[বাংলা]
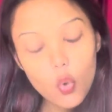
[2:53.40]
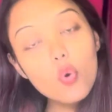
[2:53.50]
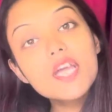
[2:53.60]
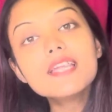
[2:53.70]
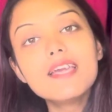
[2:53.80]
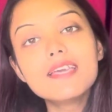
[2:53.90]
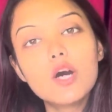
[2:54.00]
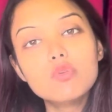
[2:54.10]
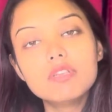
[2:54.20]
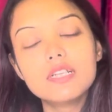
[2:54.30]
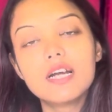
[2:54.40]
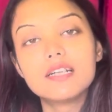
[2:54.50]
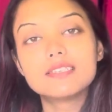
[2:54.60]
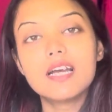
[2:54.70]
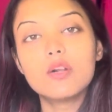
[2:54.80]
ওকে নিয়েই এখন দিন
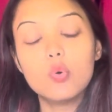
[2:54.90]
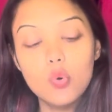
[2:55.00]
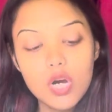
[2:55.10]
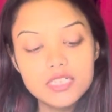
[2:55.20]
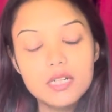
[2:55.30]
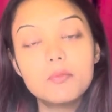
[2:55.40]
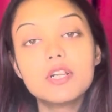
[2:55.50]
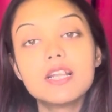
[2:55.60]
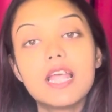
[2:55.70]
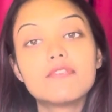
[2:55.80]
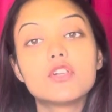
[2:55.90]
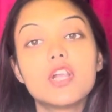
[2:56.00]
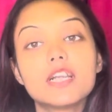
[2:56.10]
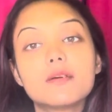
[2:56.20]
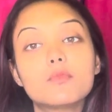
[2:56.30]
কাটছে আর ও আসার পরে লাইফটা
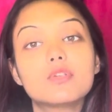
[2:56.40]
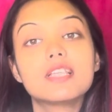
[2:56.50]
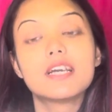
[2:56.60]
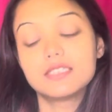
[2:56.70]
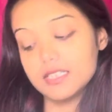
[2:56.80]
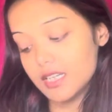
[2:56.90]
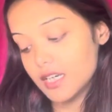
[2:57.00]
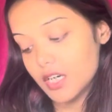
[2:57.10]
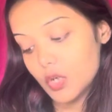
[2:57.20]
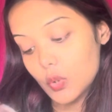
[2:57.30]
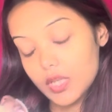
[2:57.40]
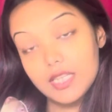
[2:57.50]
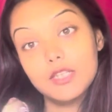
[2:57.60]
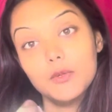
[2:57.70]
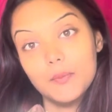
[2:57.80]
অনেকটা বদলে গেছে ওর
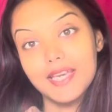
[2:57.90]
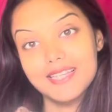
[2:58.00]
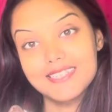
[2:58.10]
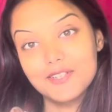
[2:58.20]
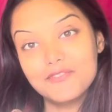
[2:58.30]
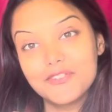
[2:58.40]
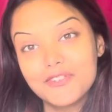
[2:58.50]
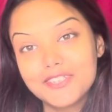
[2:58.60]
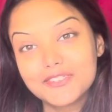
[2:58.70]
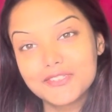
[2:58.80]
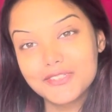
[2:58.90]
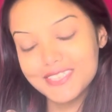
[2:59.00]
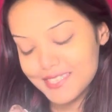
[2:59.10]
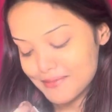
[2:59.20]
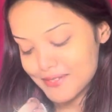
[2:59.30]
খিদেও পেয়ে গেছে এখন ভিডিওটা শ্যুট
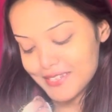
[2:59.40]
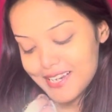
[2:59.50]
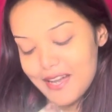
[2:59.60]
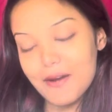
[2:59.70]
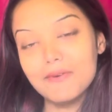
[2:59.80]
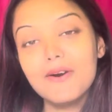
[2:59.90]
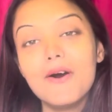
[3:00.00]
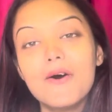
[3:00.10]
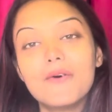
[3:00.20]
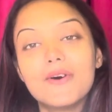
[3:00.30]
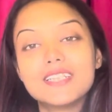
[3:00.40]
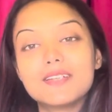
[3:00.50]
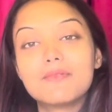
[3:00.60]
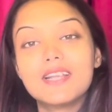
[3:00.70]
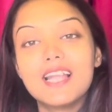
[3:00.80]
করছি এরপর ওকে খাওয়াবো ও
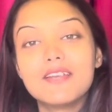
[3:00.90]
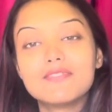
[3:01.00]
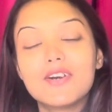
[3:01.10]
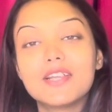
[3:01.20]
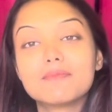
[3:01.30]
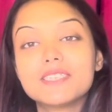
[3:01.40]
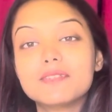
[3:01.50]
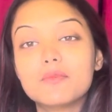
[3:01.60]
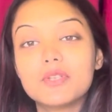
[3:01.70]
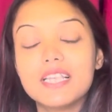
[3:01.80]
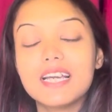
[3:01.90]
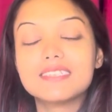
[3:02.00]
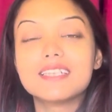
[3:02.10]
আসার পরে লাইফটা অনেক বেশি বদলে গেছে